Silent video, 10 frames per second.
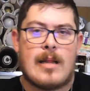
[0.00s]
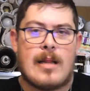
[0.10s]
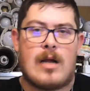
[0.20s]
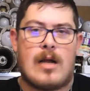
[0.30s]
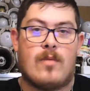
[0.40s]

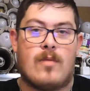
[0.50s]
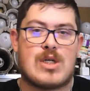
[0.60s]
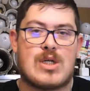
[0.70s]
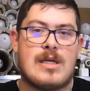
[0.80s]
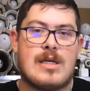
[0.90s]
Hein,
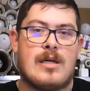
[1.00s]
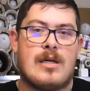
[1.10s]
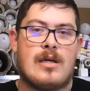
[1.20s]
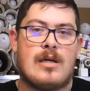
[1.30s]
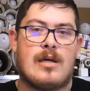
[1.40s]
moi, je
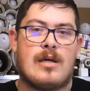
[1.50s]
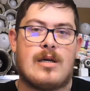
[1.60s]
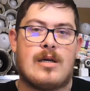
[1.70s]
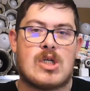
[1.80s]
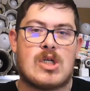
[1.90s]

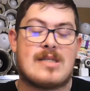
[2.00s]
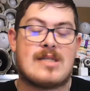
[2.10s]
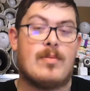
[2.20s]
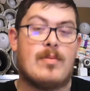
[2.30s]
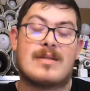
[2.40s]
l'ai, j'ai
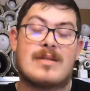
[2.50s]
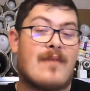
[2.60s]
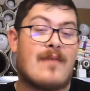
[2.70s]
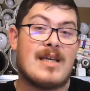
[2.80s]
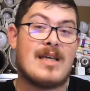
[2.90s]
simplement
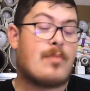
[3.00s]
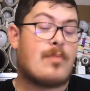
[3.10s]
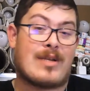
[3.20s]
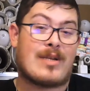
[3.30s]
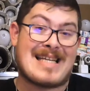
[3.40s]
travaillé
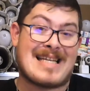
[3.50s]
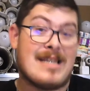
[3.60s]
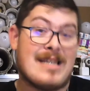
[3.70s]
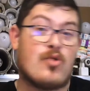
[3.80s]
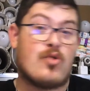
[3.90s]
pour
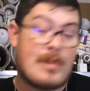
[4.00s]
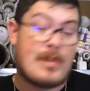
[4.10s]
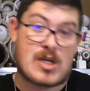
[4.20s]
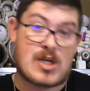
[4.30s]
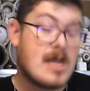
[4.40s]
dresser, découper,
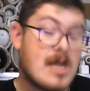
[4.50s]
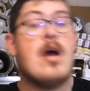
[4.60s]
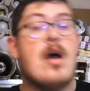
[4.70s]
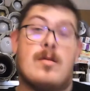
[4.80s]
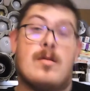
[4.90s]
machin.
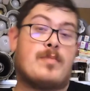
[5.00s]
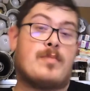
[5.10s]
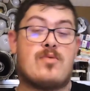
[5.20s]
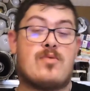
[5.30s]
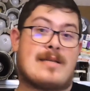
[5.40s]
Mon
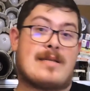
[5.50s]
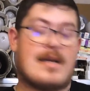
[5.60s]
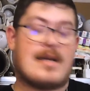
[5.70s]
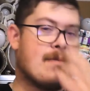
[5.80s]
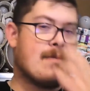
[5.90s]
Brissou l'a
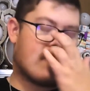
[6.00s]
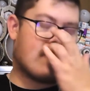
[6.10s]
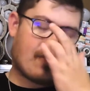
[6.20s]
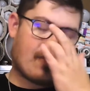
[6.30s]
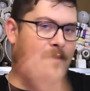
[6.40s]
scanné, mais
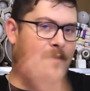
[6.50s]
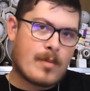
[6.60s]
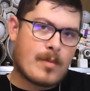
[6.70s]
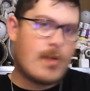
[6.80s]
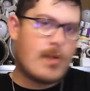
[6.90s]
on a
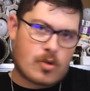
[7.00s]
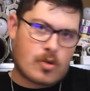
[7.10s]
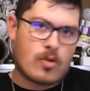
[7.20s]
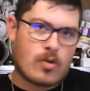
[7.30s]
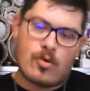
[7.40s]
vraiment pas eu le
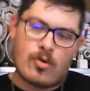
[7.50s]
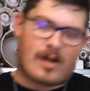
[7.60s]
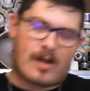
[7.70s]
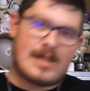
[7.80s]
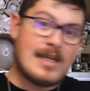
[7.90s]
temps de
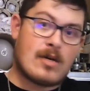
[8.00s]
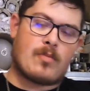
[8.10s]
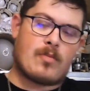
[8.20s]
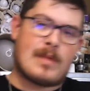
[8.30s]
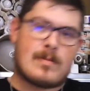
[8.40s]
leur lire
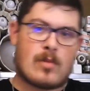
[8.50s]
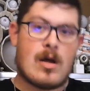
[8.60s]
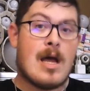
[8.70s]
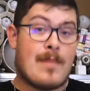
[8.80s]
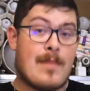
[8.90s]
complètement.
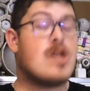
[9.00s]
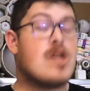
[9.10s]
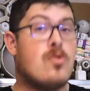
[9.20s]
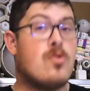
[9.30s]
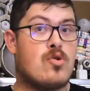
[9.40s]
Et là,
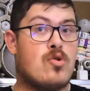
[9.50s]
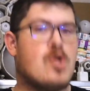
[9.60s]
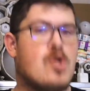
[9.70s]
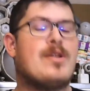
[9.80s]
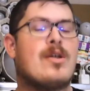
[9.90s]
je,
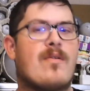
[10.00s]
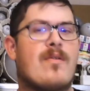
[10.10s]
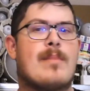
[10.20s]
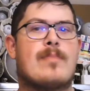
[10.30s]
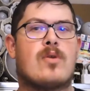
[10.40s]
je, le découvre
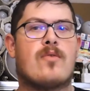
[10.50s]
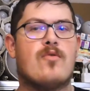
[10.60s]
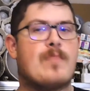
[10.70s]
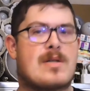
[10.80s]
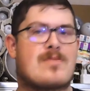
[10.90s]
en même temps que
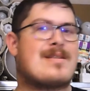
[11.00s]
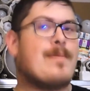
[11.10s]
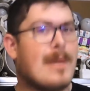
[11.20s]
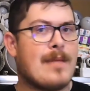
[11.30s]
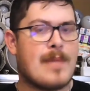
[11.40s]
vous, parce que c'est
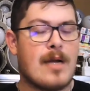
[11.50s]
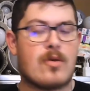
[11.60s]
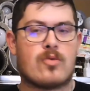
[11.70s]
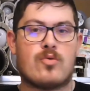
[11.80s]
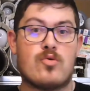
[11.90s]
pas les miens,
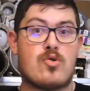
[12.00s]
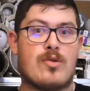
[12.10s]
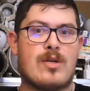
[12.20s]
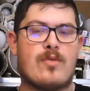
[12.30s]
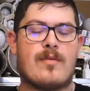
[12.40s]
donc du coup, je le
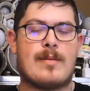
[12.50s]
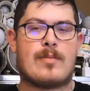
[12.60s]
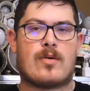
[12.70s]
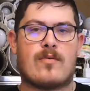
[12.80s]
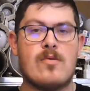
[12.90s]
découvre en même
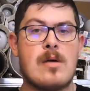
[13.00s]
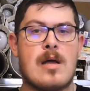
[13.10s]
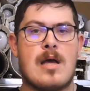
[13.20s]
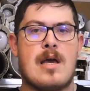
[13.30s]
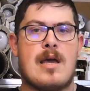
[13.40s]
temps que vous.
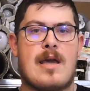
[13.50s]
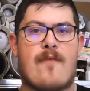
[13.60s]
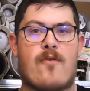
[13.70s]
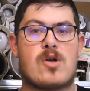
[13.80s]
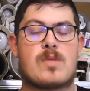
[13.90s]
Et
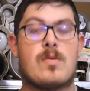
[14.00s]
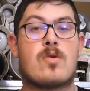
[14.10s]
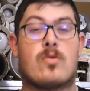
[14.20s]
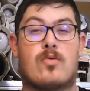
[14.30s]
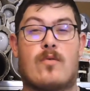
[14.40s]
franchement,
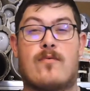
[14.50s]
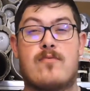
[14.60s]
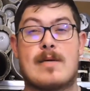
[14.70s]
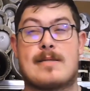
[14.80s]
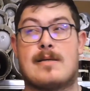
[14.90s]
quand on
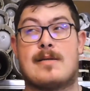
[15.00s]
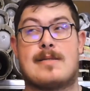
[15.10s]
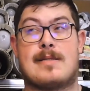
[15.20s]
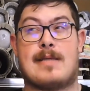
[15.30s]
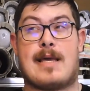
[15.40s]
voit ça,
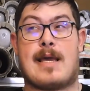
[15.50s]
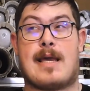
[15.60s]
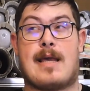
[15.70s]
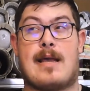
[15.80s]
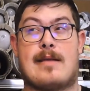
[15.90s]

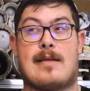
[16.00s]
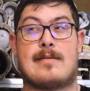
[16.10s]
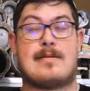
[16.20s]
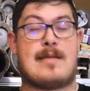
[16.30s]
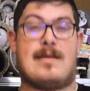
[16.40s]
c'est
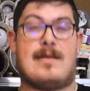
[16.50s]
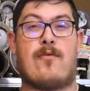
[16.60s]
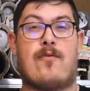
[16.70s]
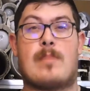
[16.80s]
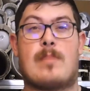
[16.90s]
assez
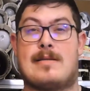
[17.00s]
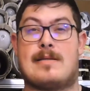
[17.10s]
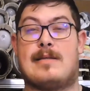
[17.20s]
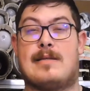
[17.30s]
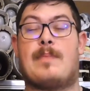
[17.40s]
fourbe.
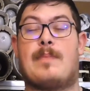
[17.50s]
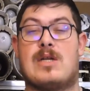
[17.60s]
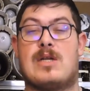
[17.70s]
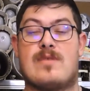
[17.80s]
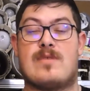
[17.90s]
C'est tiré par
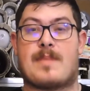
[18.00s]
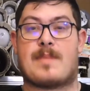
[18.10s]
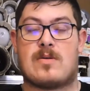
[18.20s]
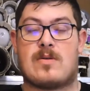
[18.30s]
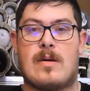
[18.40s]
les cheveux, c'est
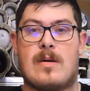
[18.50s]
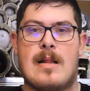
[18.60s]
impressionnant.